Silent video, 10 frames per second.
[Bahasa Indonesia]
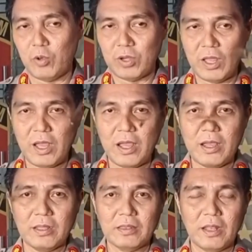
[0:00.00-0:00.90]

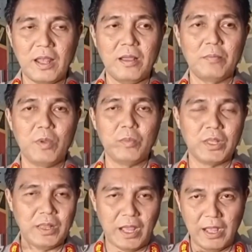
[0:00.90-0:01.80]
Kapolda telah
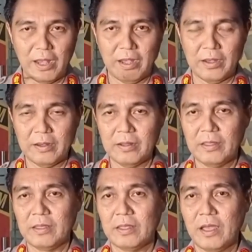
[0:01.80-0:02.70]
memerintahkan
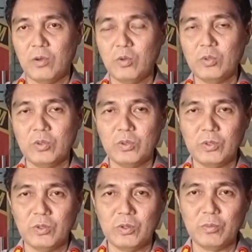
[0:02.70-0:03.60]
ya
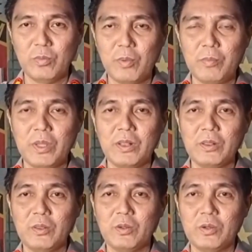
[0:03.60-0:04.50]
untuk
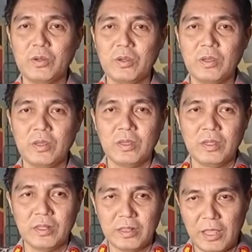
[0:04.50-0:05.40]
membentuk
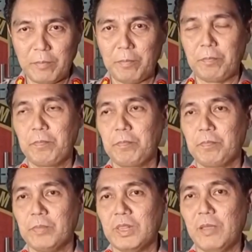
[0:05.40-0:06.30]
tim
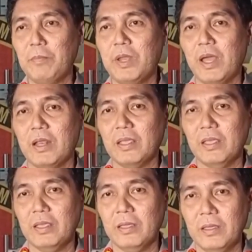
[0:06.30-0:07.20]
tim
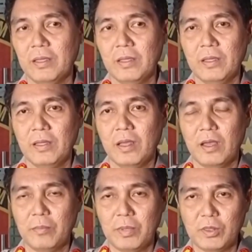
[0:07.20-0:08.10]
dari
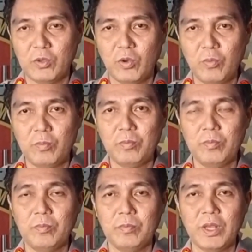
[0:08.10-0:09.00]
uh, Bitkum
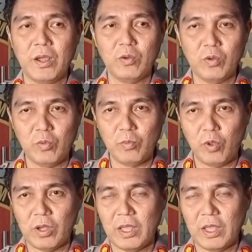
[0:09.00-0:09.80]
bidang hukum